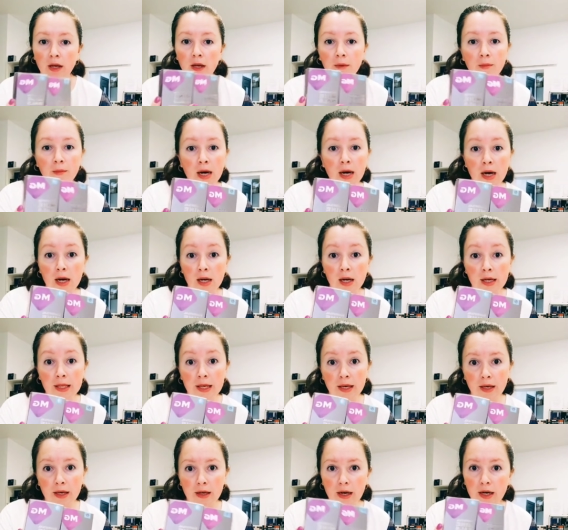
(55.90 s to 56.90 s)

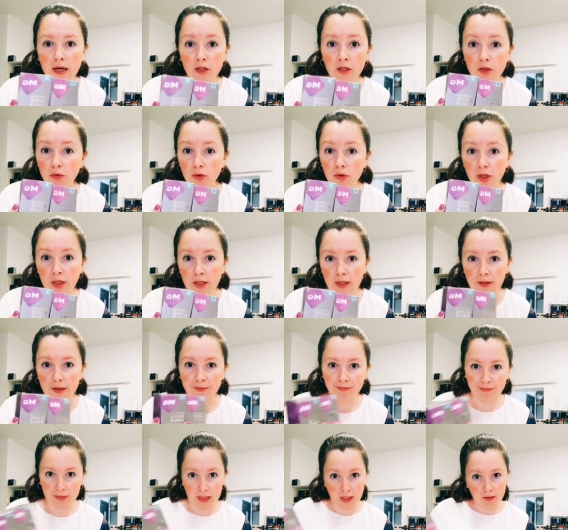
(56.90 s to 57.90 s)
магний от судорог
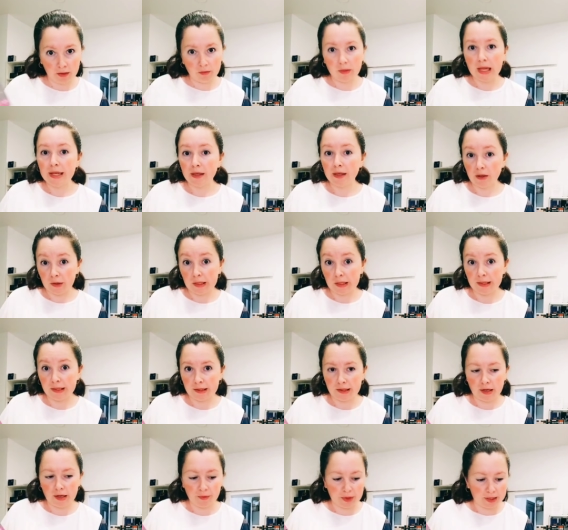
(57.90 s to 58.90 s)
и для нервной
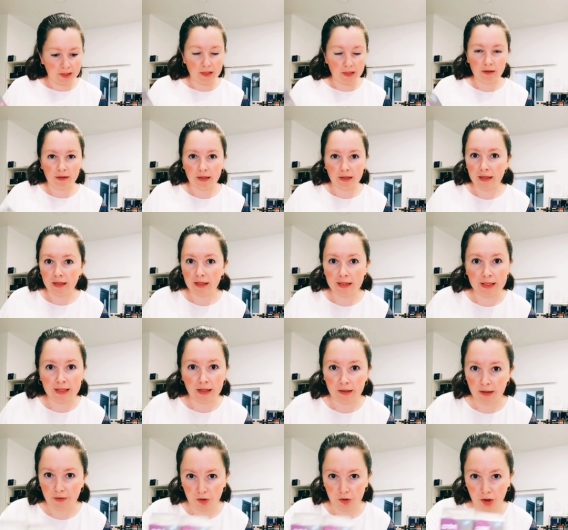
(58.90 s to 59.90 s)
системы, естественно, для нас, для
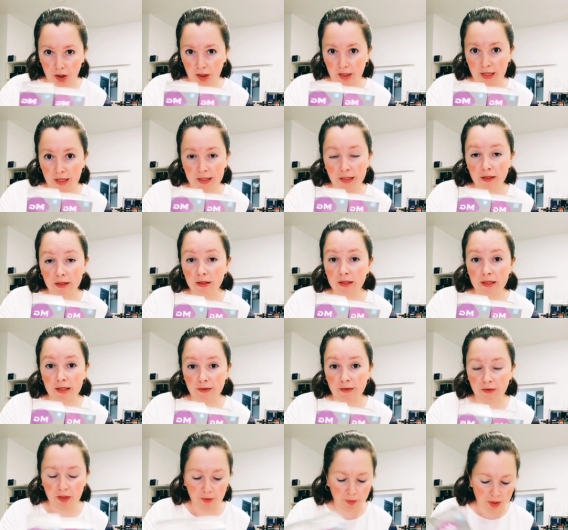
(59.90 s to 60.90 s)
девочек, это один из
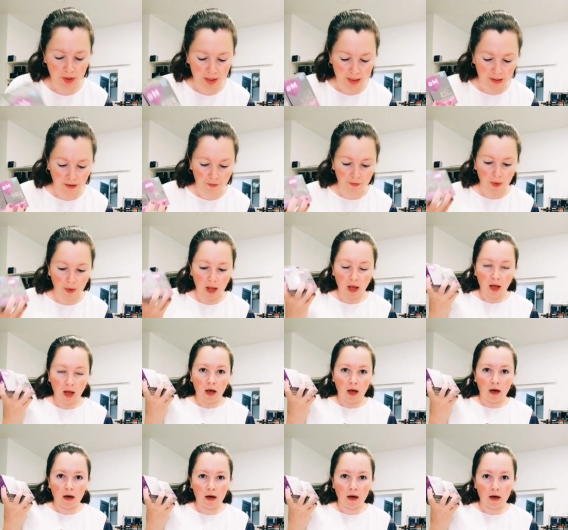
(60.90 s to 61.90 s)
основных минералов.
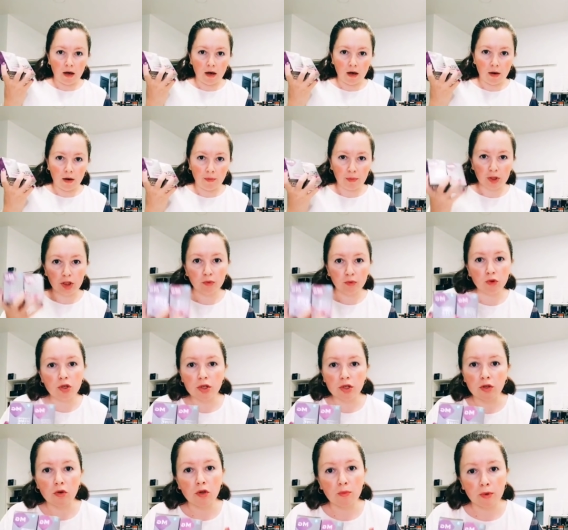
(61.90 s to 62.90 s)
А, почему не
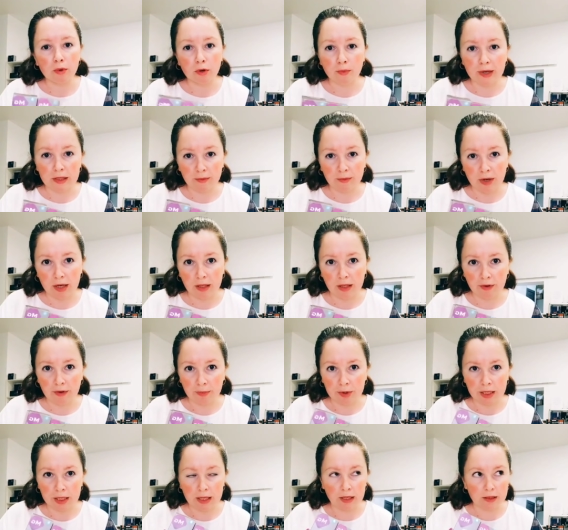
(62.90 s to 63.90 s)
стоит покупать магний в
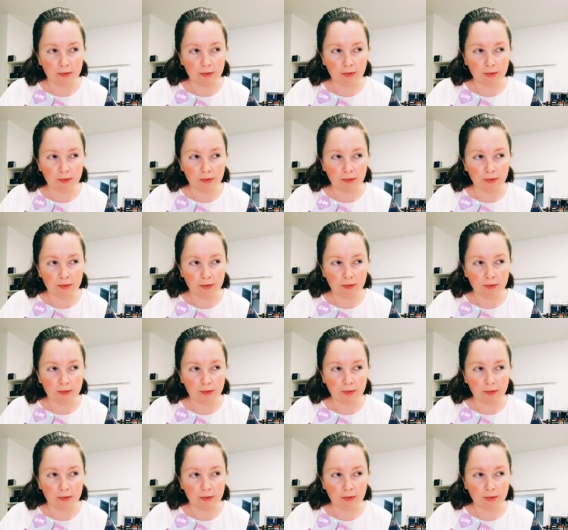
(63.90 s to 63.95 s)
аптеке?